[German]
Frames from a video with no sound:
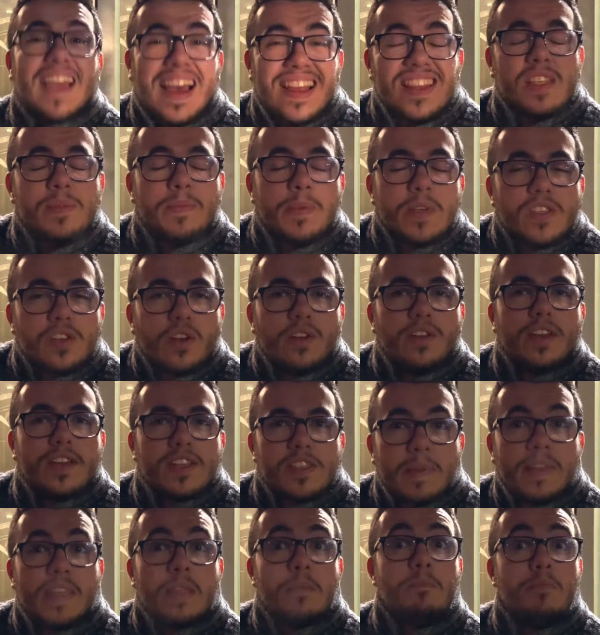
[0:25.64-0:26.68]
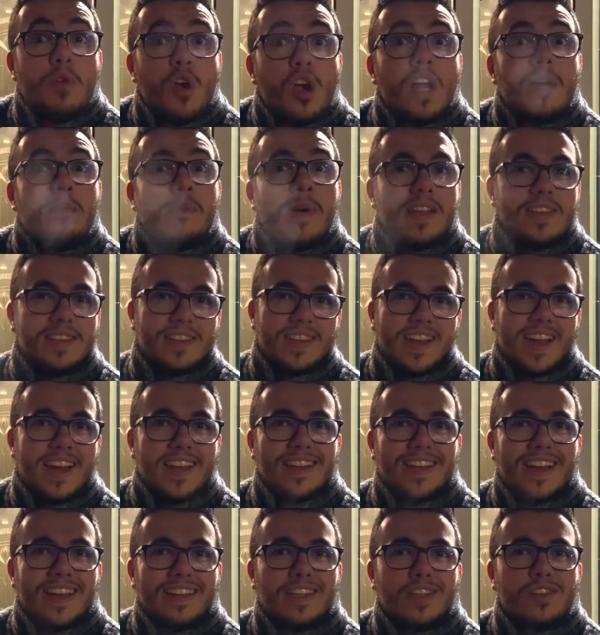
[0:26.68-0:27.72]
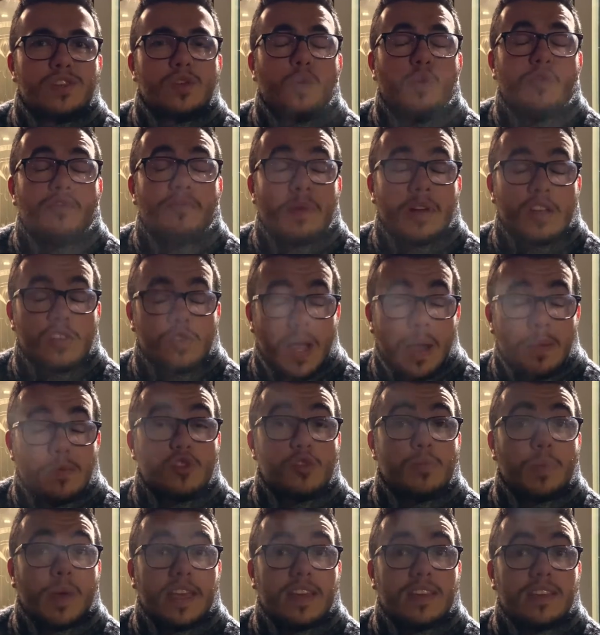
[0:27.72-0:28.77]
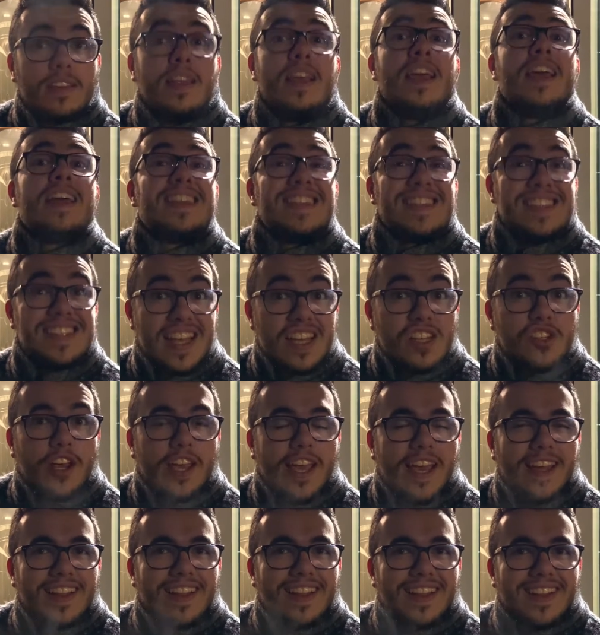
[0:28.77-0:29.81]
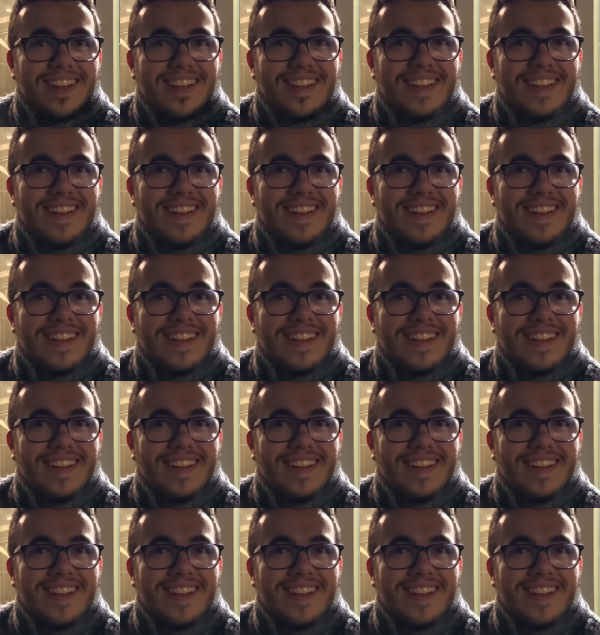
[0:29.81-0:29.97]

ganz besonders, mit dem Bürgermeisterkandidat der Zukunft Markt Schwaben zu sprechen, Sascha Hertel.